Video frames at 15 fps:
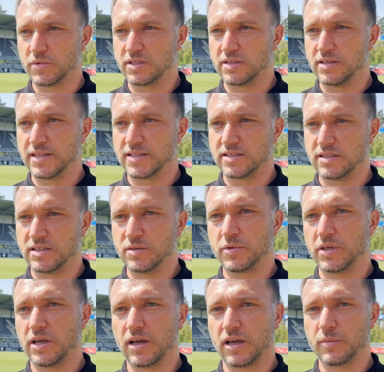die ich die letzten sieben
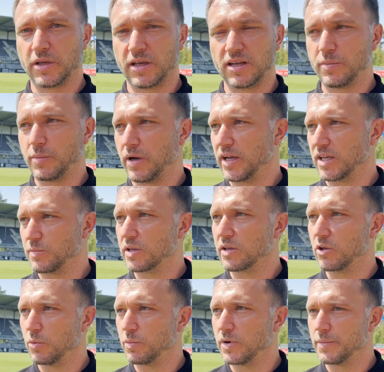Jahre im Trainerbereich
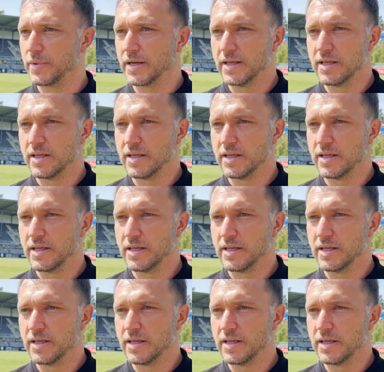mitgenommen habe.